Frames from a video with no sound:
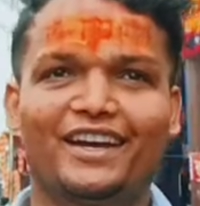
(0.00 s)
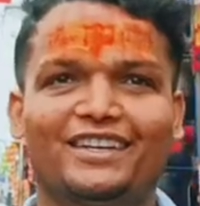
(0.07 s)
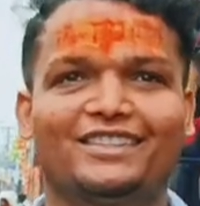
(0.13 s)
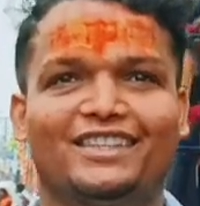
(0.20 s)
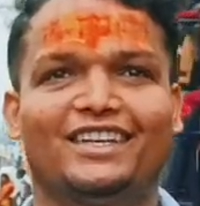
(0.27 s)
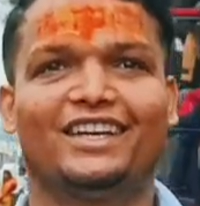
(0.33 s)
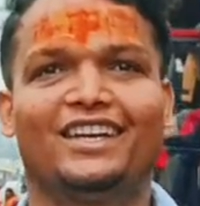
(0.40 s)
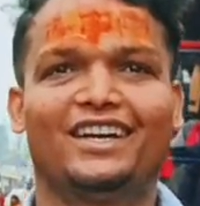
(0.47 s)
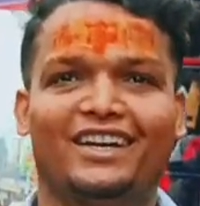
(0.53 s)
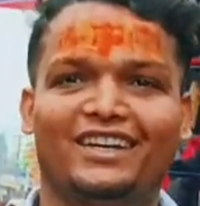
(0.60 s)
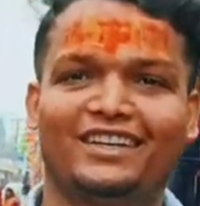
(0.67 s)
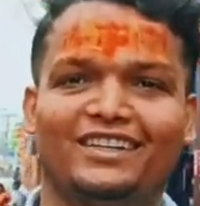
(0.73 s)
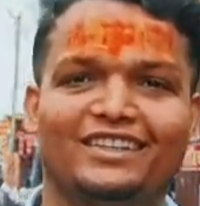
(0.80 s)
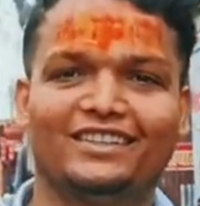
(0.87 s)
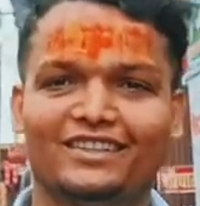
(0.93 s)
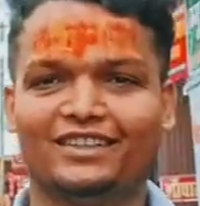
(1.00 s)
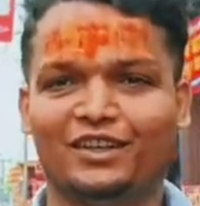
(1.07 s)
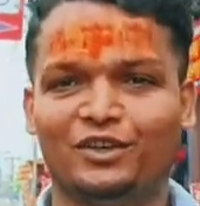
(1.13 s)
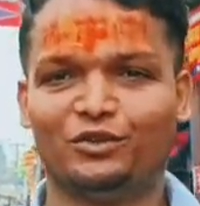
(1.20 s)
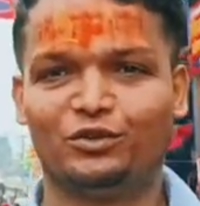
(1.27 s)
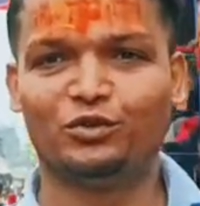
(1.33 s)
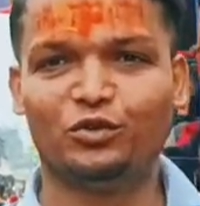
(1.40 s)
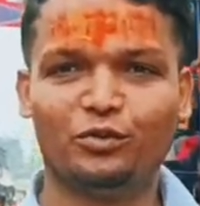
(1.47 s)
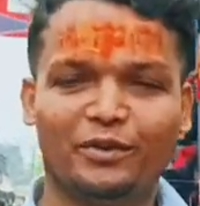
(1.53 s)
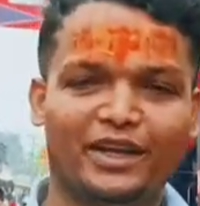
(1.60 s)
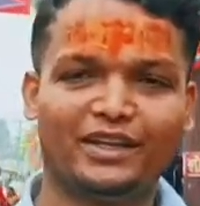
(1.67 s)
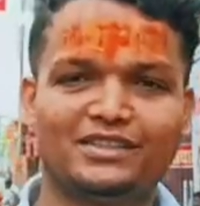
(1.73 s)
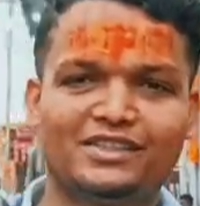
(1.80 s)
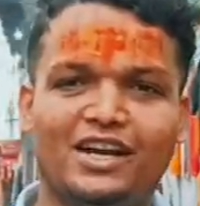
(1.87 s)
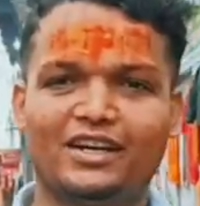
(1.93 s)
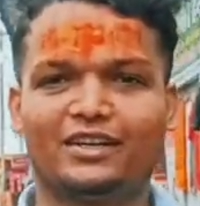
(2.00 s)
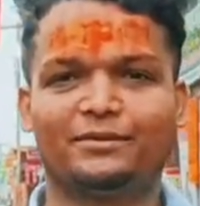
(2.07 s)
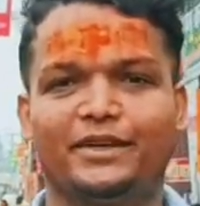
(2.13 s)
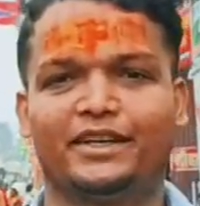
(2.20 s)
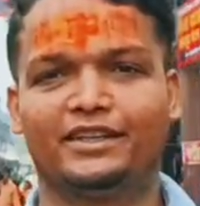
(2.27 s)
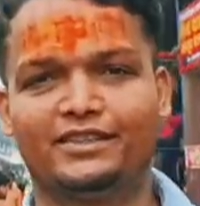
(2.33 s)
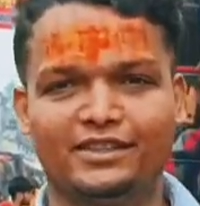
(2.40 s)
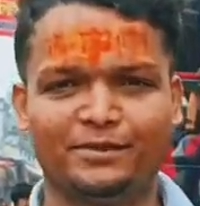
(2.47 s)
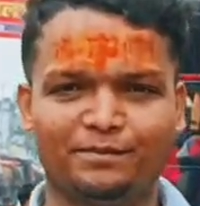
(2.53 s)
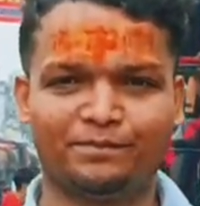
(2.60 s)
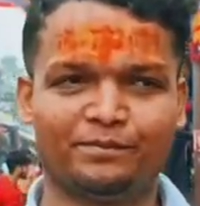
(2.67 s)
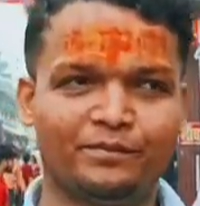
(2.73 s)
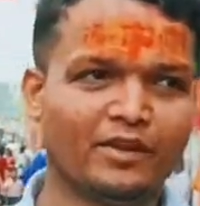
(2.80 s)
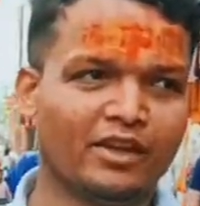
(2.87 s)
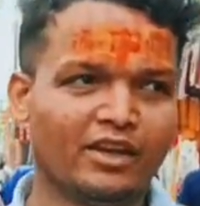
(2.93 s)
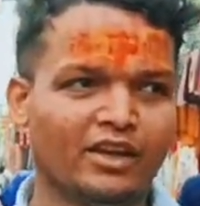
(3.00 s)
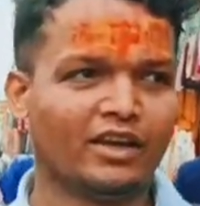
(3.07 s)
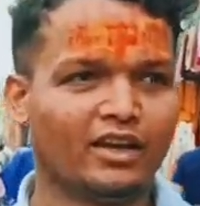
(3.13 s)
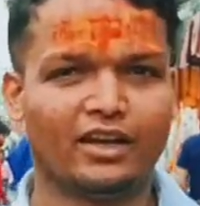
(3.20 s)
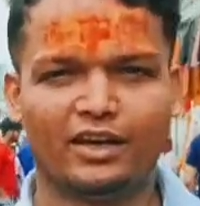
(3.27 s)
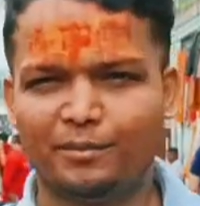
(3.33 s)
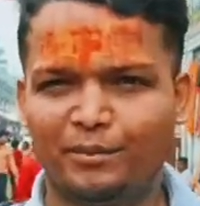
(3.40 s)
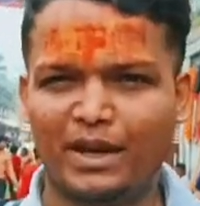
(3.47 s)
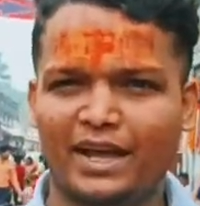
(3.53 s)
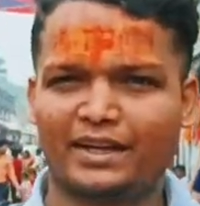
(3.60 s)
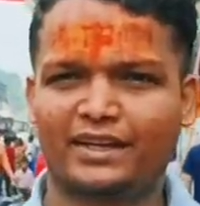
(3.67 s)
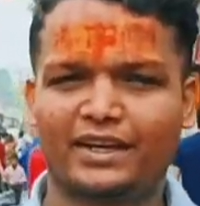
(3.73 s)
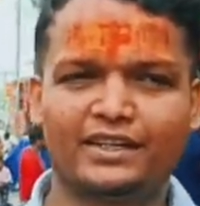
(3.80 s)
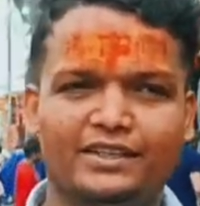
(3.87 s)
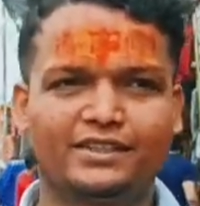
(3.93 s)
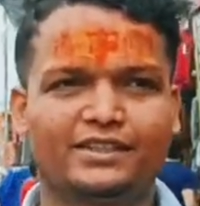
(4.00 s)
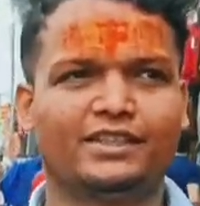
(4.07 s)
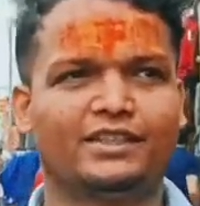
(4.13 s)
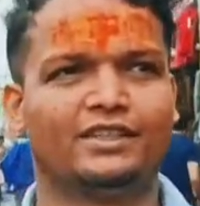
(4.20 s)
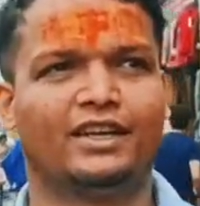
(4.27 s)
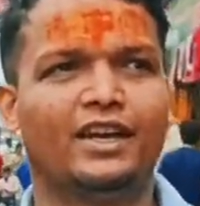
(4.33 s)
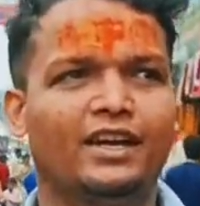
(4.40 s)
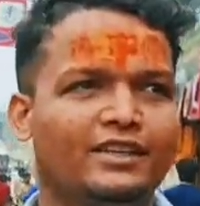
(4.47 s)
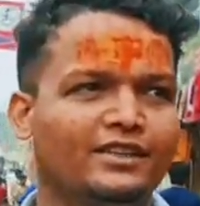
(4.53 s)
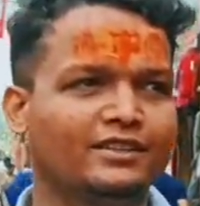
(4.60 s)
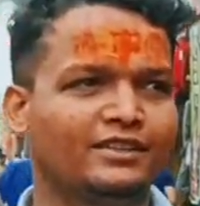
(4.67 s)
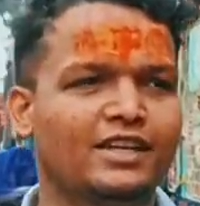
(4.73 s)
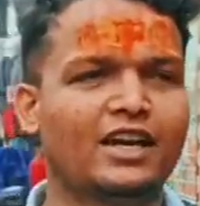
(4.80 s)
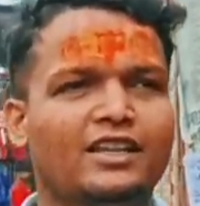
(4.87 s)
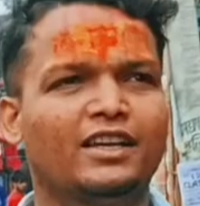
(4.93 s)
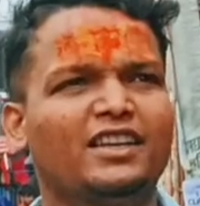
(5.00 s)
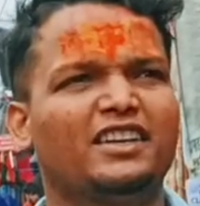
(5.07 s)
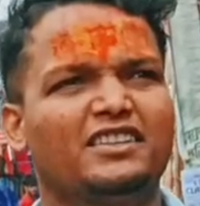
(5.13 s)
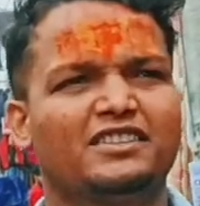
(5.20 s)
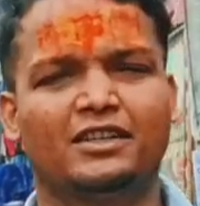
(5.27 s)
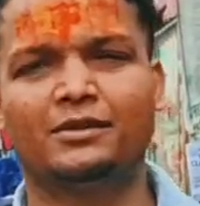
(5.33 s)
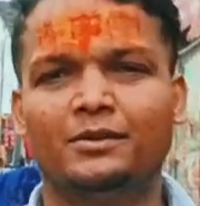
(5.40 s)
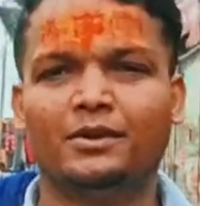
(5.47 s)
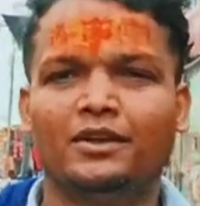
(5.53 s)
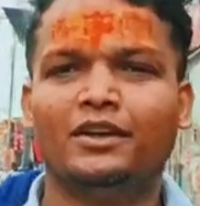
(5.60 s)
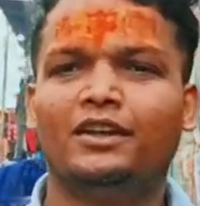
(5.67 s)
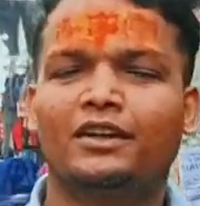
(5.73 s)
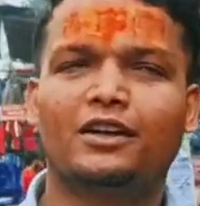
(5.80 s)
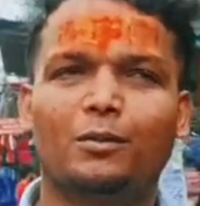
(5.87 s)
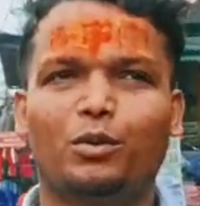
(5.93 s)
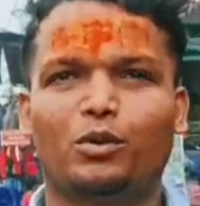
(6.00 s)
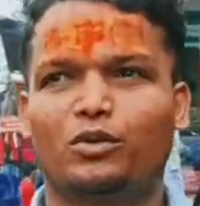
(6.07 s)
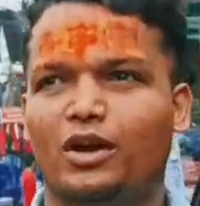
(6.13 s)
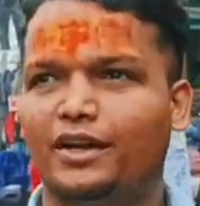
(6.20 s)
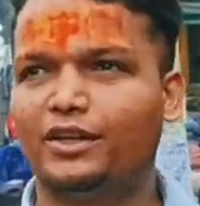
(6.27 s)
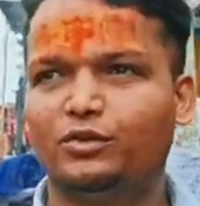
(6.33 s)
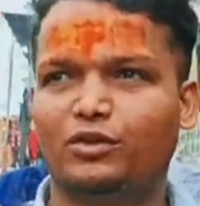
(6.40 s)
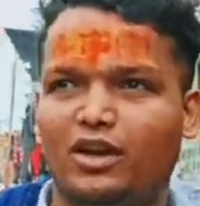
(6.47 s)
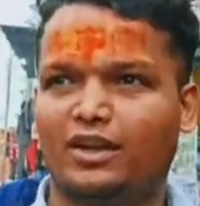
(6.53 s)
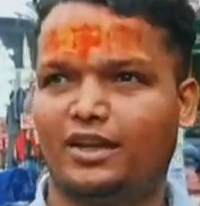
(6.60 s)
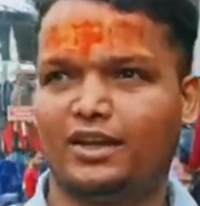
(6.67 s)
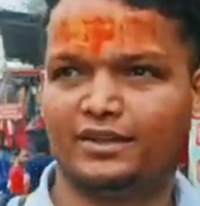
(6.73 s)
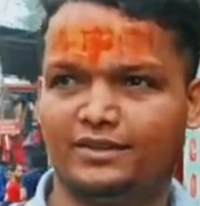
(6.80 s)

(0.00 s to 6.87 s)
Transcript: है यहाँ से एंड शुरू में ही स्टार्टिंग में सिर्फ ब्लैंकेट्स एंड चादर ये सब कपड़ों का ही दुकान